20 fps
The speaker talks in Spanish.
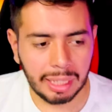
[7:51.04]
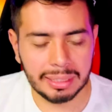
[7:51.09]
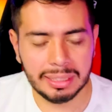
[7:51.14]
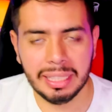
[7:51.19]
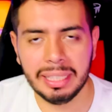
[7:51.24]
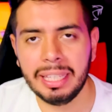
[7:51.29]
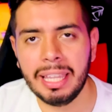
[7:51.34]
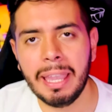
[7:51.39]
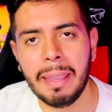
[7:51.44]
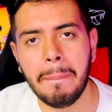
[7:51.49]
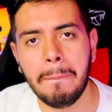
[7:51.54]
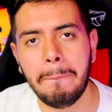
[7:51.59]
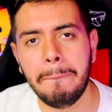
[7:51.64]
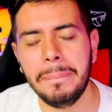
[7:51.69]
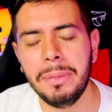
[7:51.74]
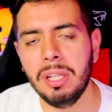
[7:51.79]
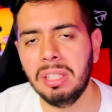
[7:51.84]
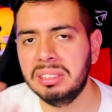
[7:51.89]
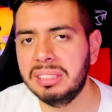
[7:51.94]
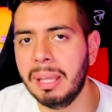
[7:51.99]
Así que
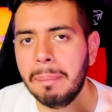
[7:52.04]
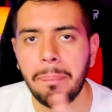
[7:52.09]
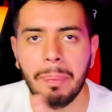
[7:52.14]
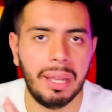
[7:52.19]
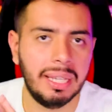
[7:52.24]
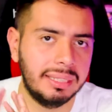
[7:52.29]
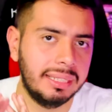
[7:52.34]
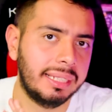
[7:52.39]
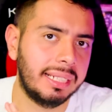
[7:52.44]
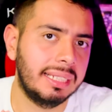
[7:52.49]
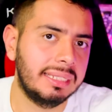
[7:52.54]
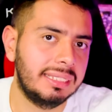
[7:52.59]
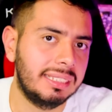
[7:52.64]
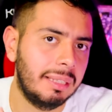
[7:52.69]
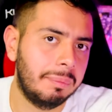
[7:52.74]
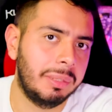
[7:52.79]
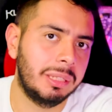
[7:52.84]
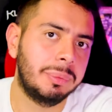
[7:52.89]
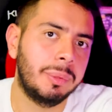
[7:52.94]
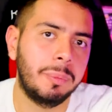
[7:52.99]
no sé, puede ser que sí
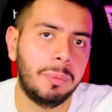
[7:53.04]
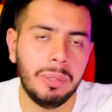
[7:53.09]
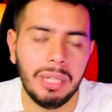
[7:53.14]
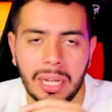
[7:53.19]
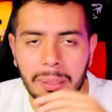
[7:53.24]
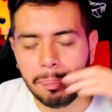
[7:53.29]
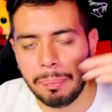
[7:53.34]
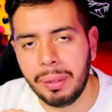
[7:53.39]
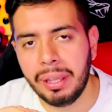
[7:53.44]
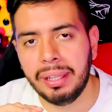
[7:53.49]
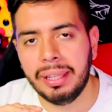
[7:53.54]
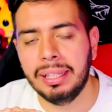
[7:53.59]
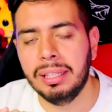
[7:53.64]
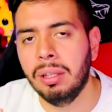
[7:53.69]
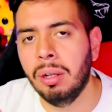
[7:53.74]
sea más popular, puede que